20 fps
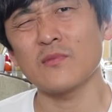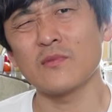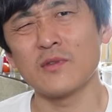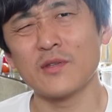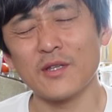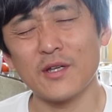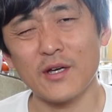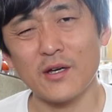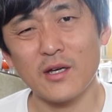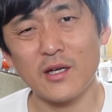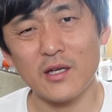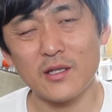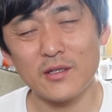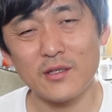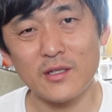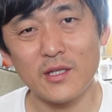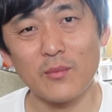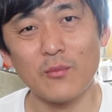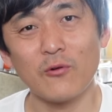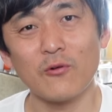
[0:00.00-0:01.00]

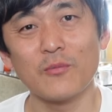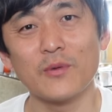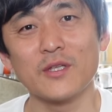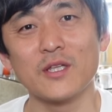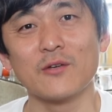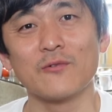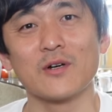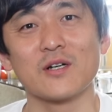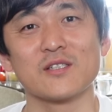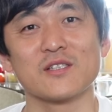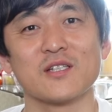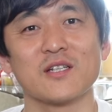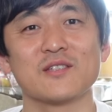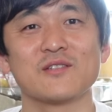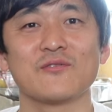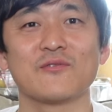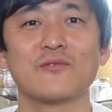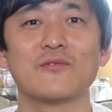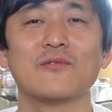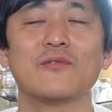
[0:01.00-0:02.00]
何でも褒めていいわけじゃないん
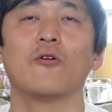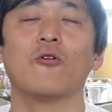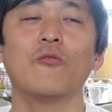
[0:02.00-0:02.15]
ですよ